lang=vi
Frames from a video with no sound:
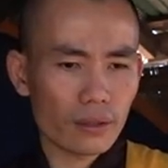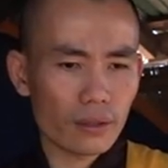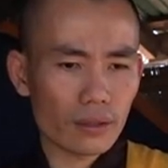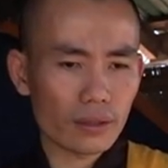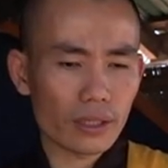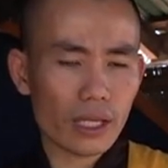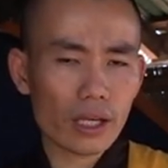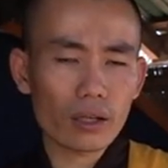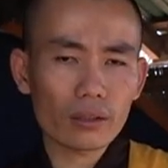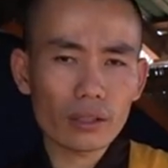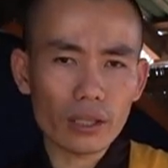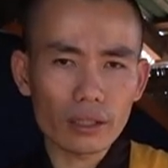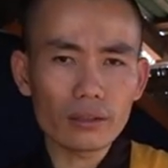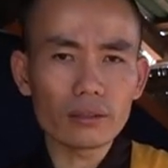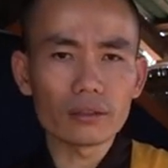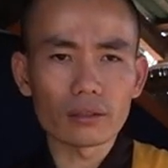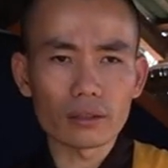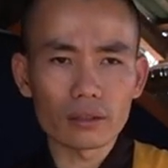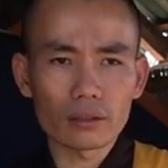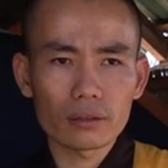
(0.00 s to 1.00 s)
người ta có thể
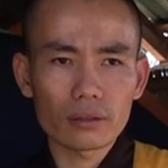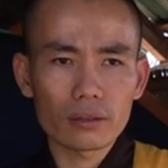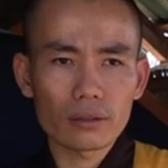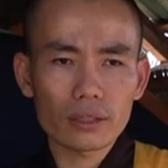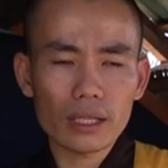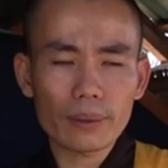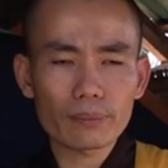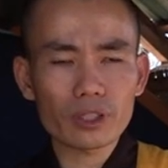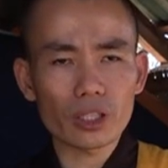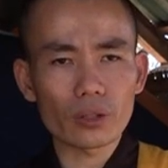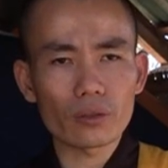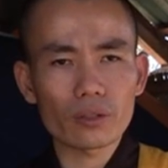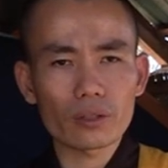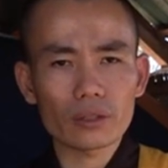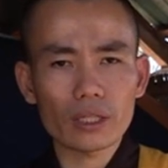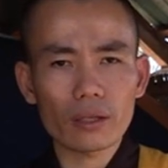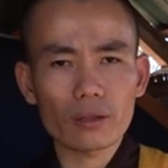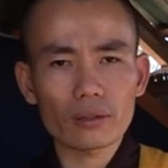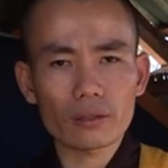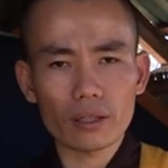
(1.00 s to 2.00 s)
lừa 5 triệu đó người
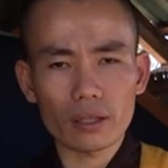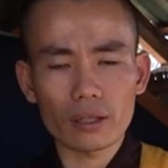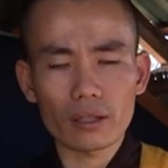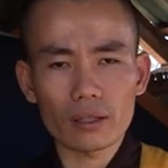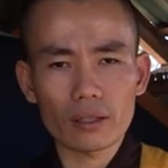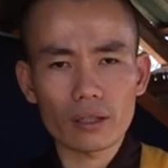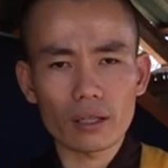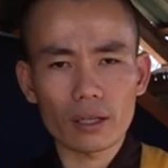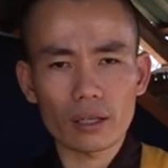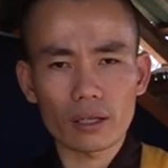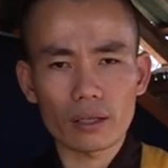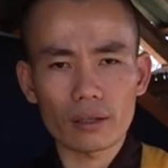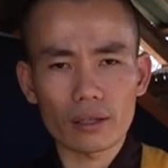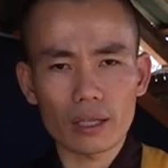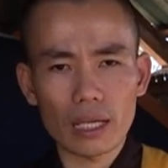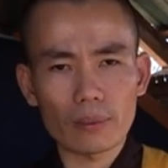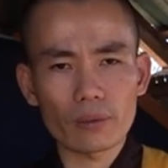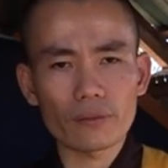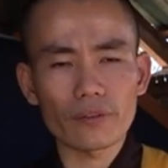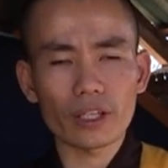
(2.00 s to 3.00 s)
ta có thể là
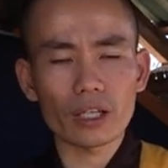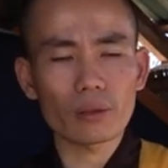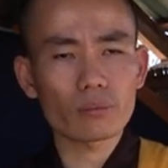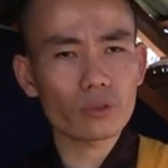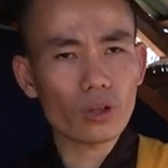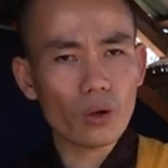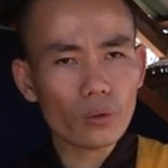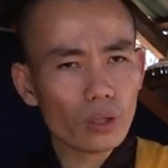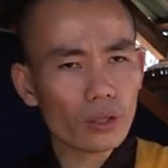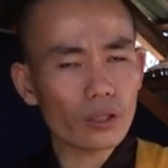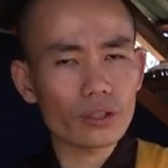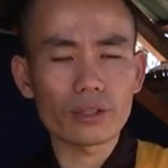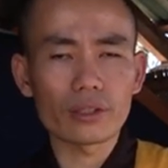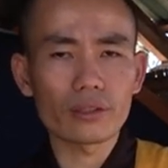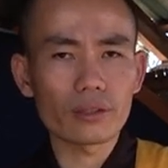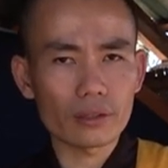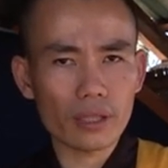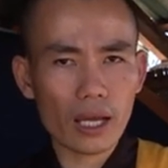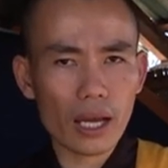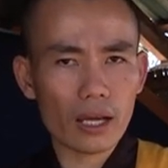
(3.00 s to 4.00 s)
làm cái việc không tốt đó là chuyện
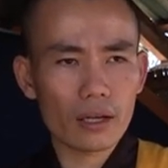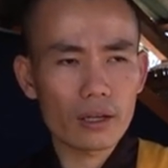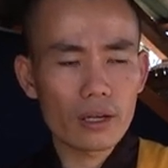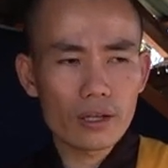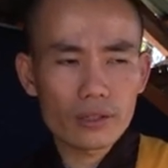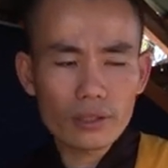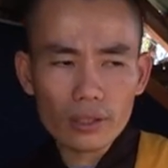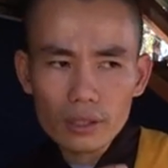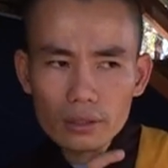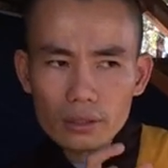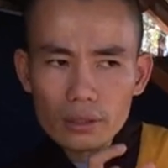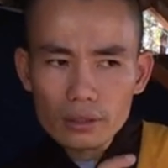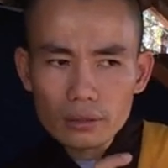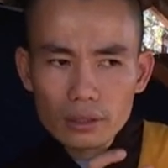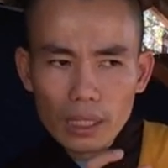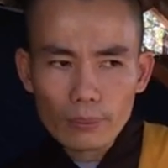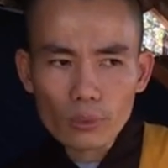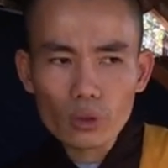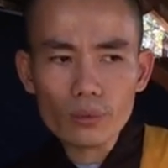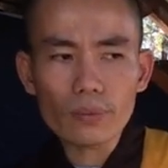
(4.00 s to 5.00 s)
người ta nhưng cái lương
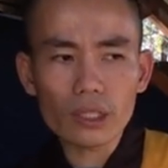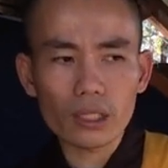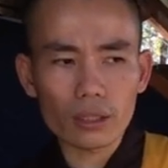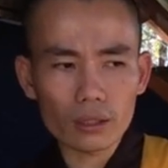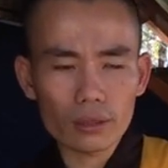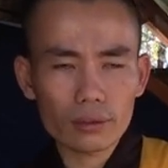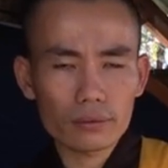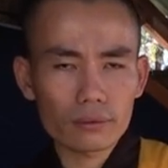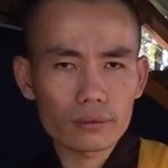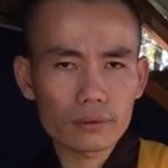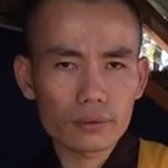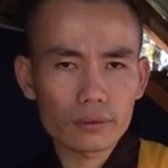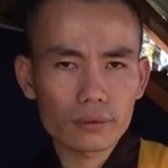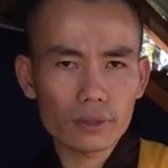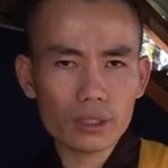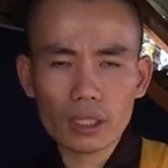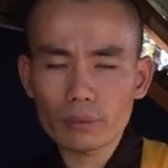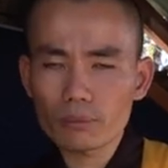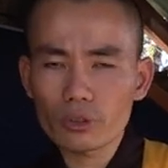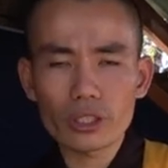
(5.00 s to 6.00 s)
tâm của mình á
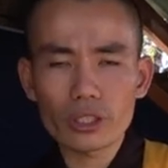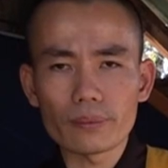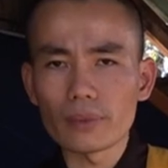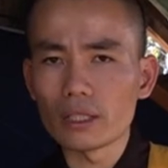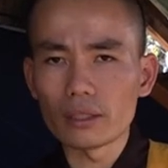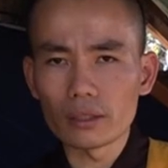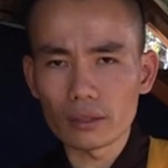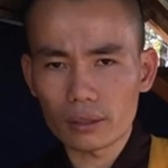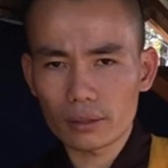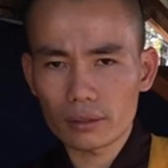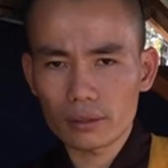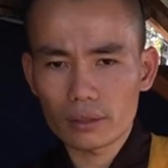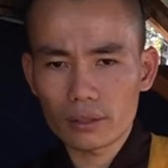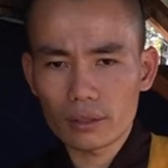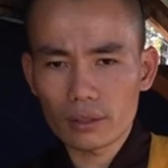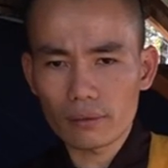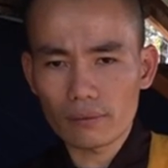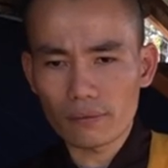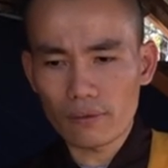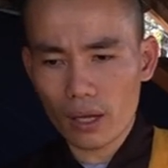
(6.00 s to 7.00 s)
nó không bị lừa
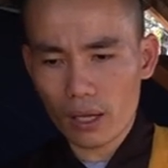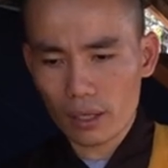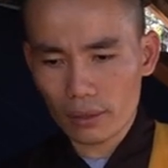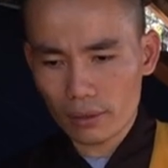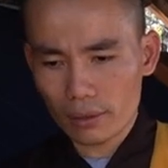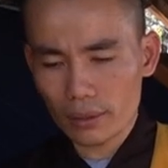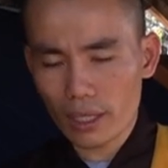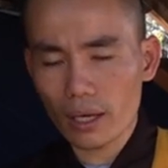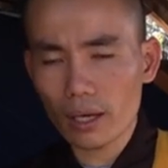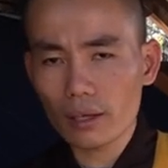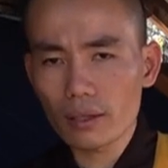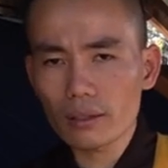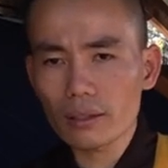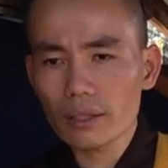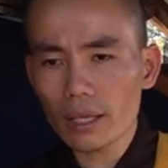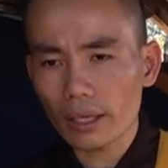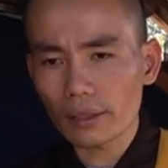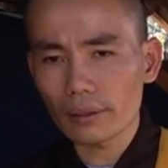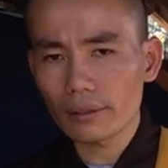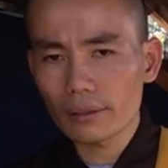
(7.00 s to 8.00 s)
và người ta đã đứng
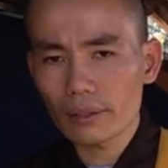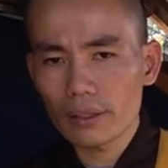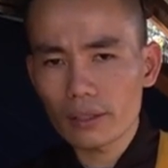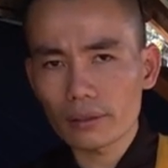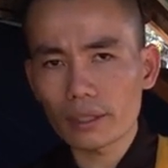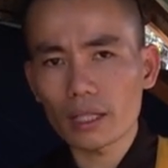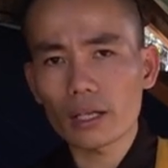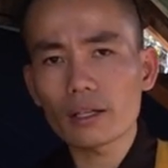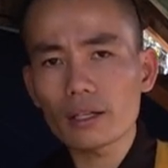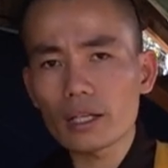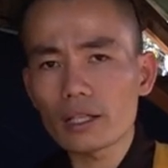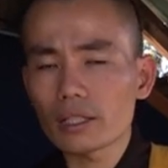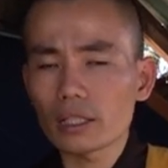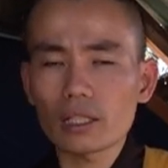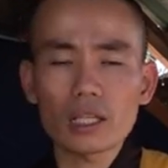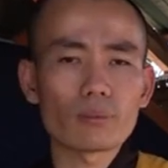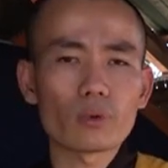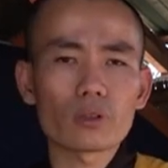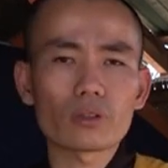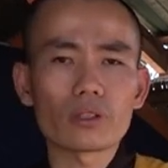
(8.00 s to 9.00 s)
dậy người ta đã đi trở
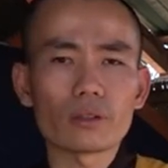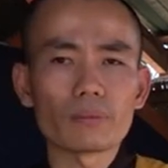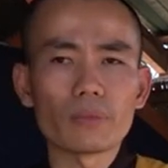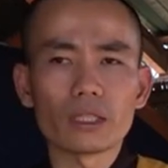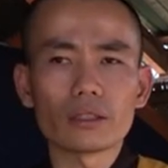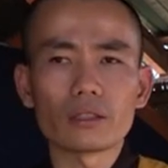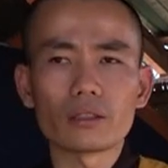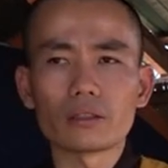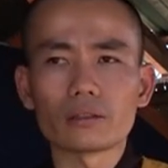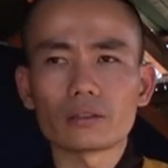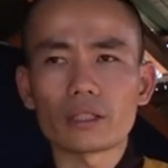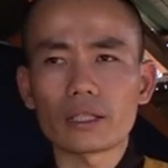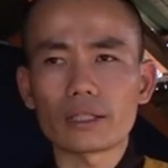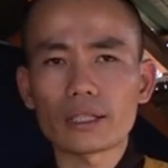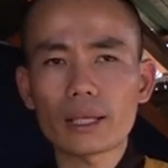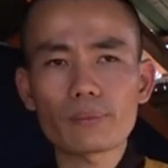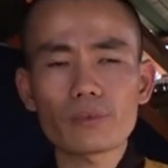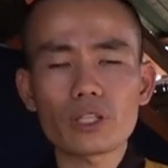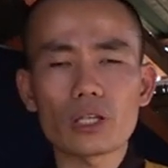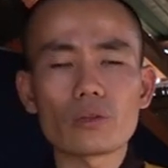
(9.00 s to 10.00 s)
thành một người bình thường thì
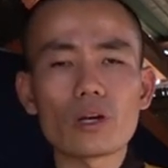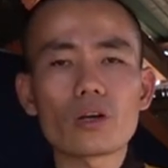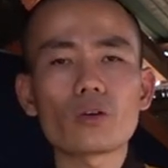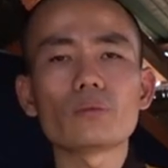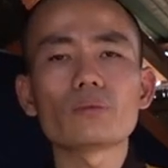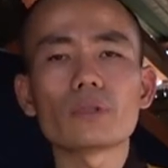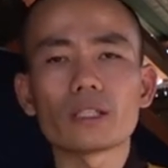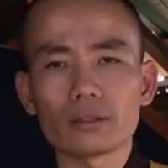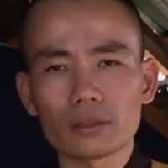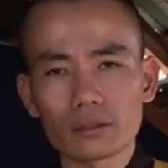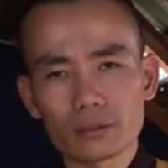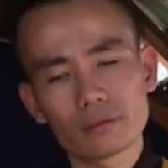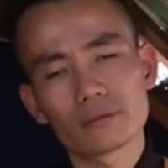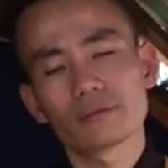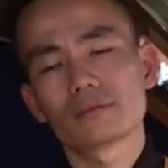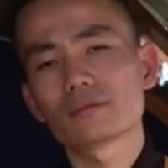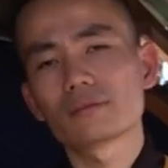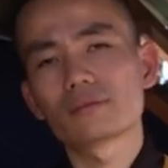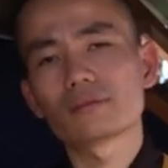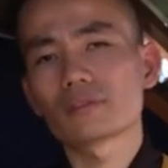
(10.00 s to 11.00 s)
5 triệu đó của mình
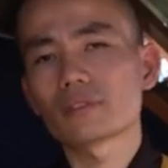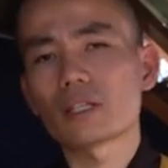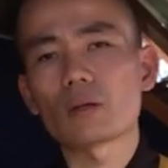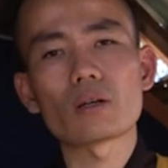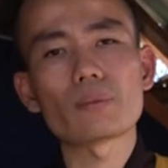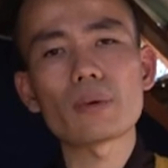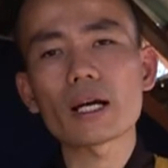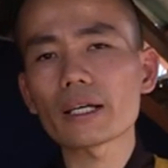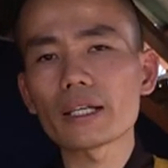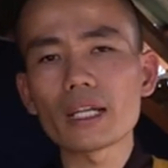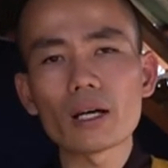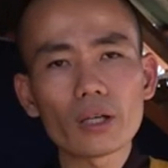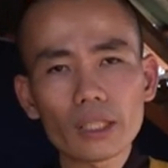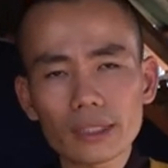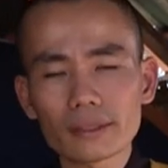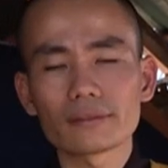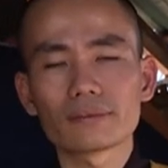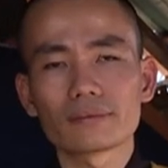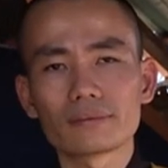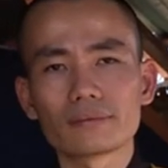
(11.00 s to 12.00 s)
không có mất cái đâu hết
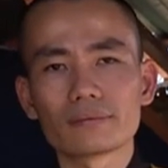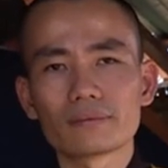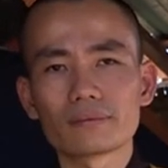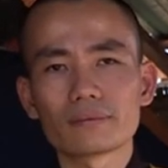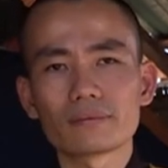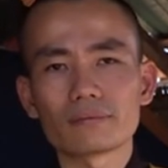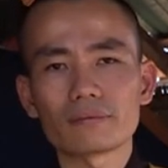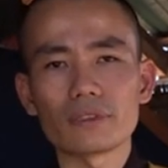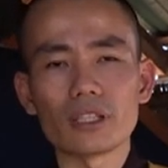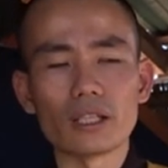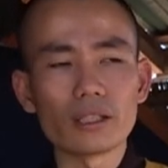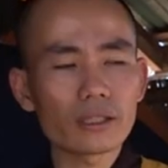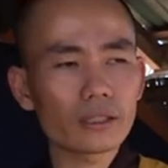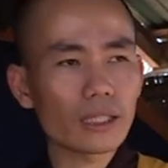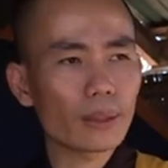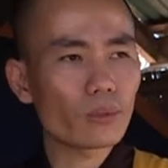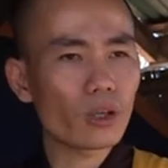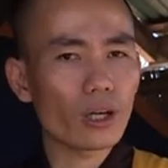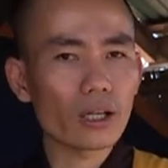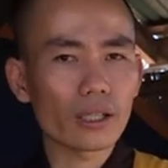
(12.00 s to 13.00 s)
giữ cái
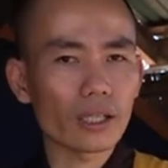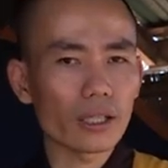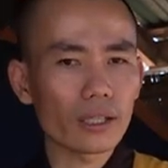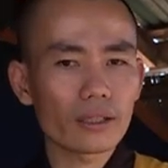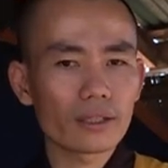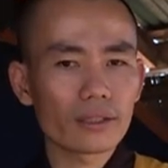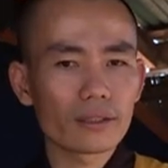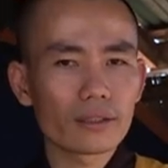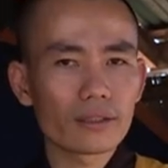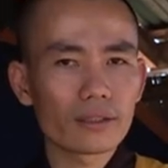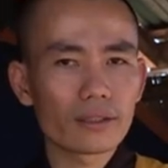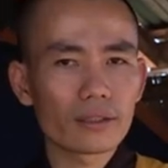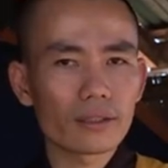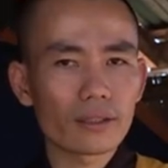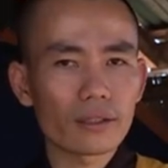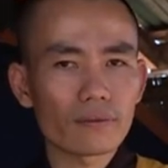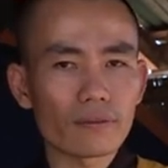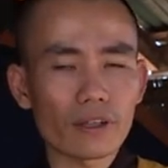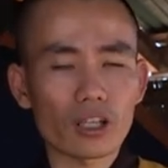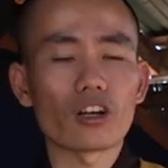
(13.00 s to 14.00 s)
tâm hoan hỷ
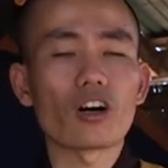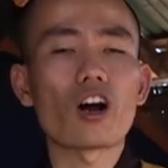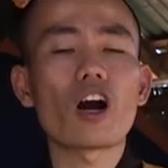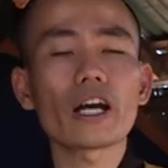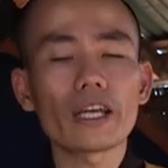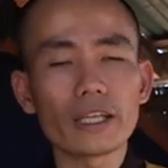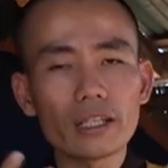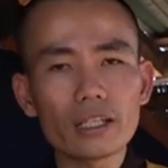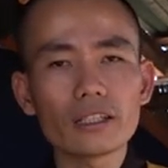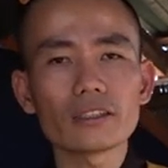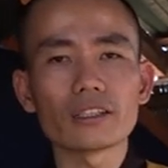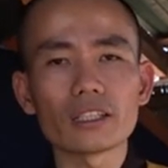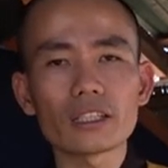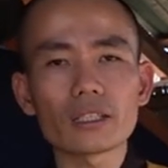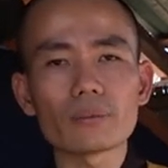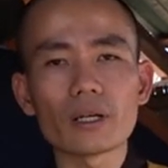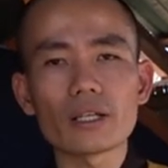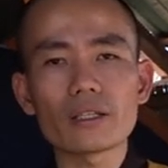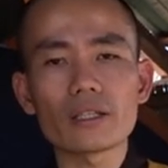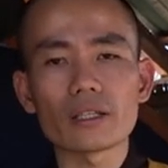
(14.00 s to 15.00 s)
và còn hoan hỷ hơn nữa
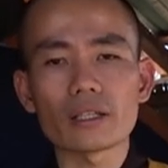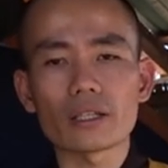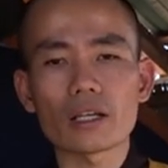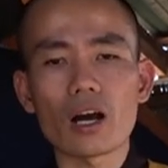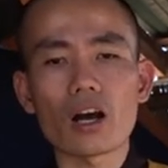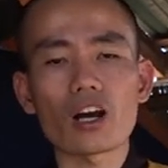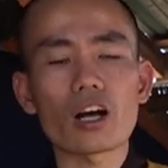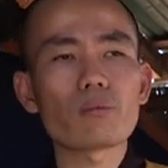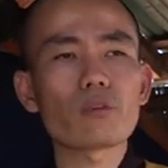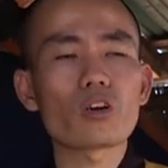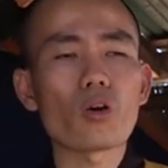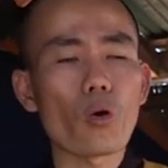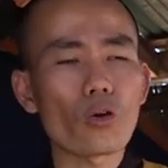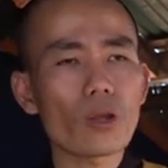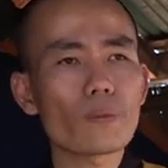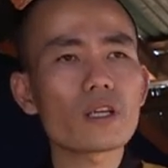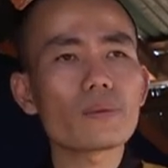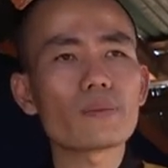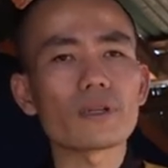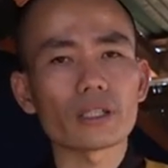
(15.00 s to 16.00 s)
là bởi vì họ không khổ
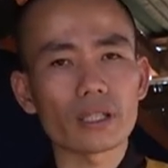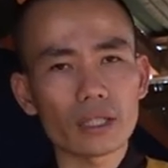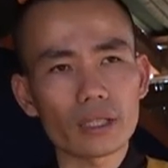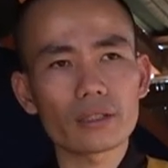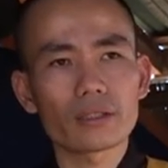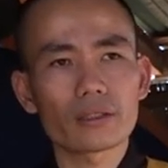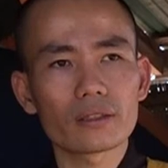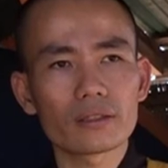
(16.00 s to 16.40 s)
giống như mình nghĩ